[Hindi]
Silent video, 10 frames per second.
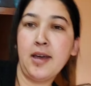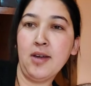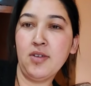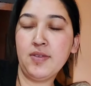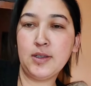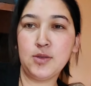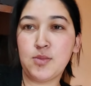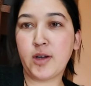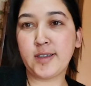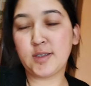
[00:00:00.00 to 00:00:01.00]
एवरी वन गुड
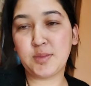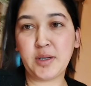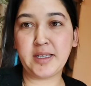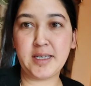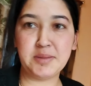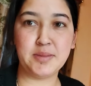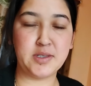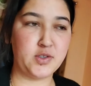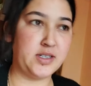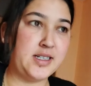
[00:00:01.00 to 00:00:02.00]
मॉर्निंग तो मॉर्निंग के अभी बज
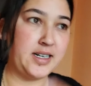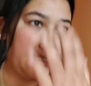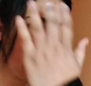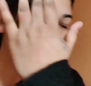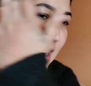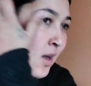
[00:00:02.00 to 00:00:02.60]
रहे हैं साढ़े सात